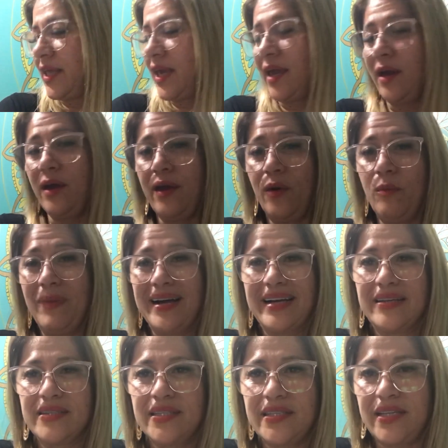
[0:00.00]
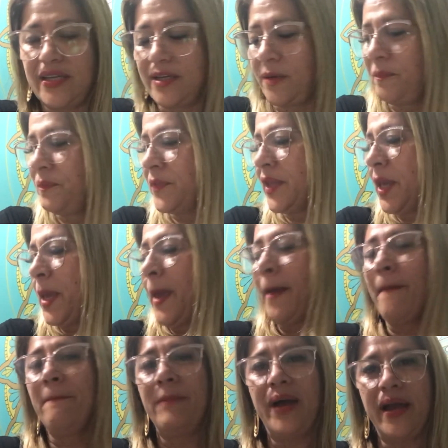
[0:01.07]
né? É uma canseira.
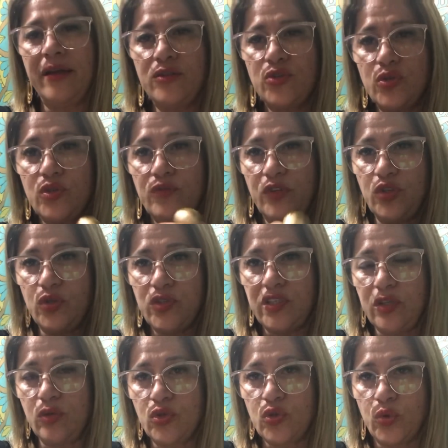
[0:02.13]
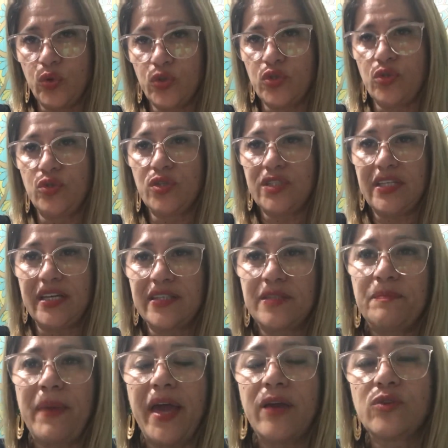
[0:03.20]
Mas os videozinhos curtos dos
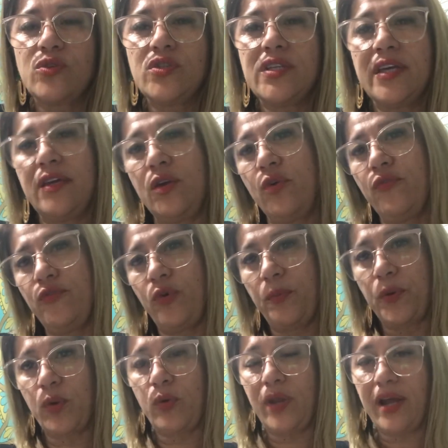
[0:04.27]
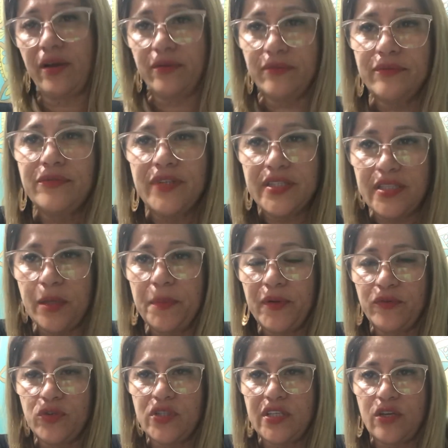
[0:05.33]
aspectos aí eu vou procurar fazer para
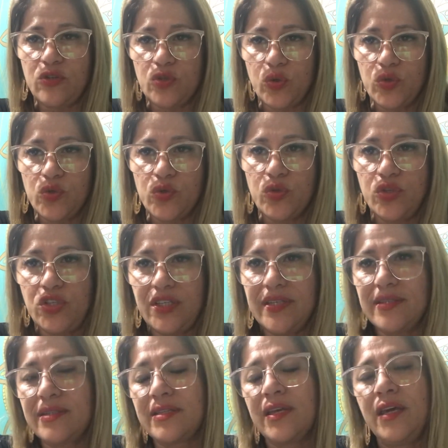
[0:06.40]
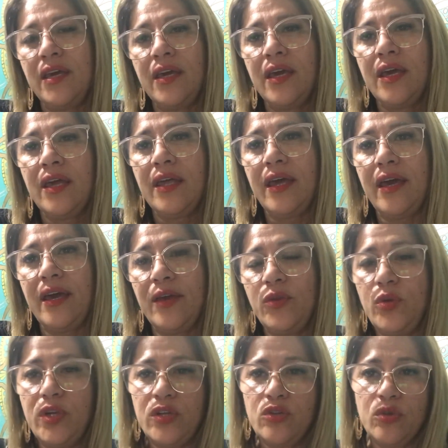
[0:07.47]
vocês todos os dias é,
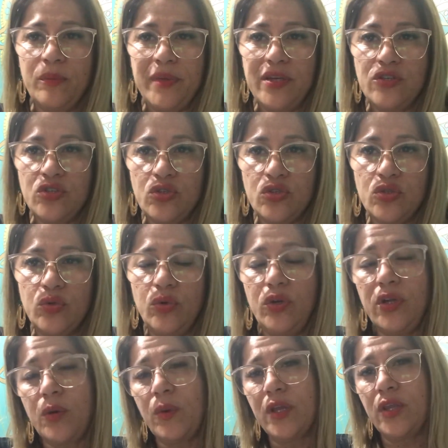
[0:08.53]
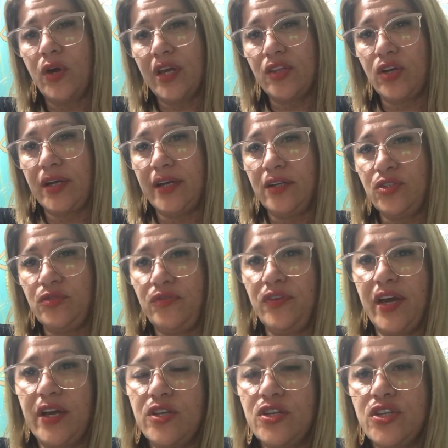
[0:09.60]
durante o mês de julho. E quando eu retornar de
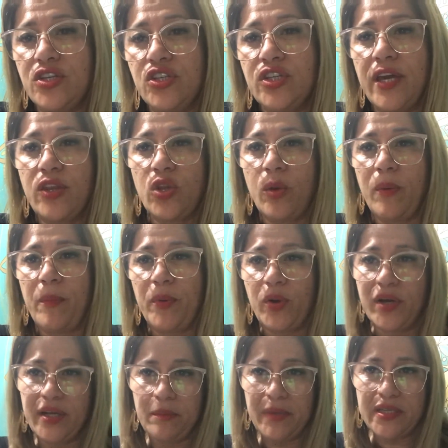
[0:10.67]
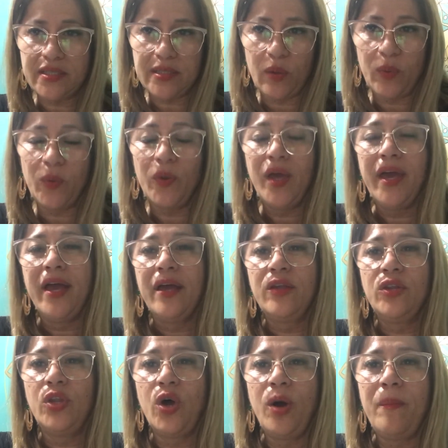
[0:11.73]
viagem, a gente retoma a programação
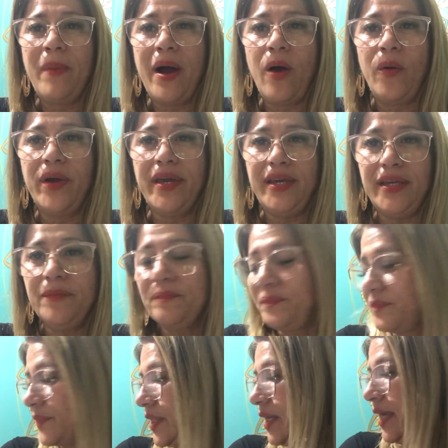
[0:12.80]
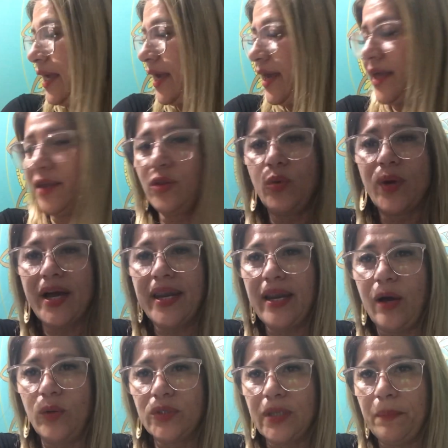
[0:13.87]
normal aí é, do
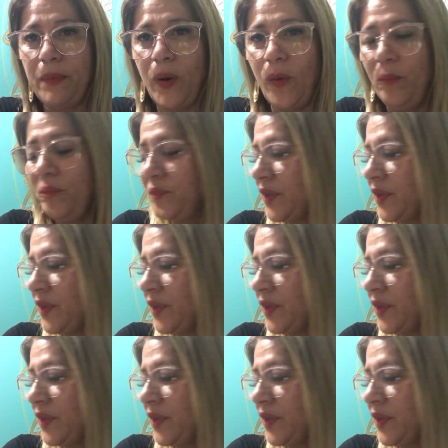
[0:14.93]
canal, tá bom?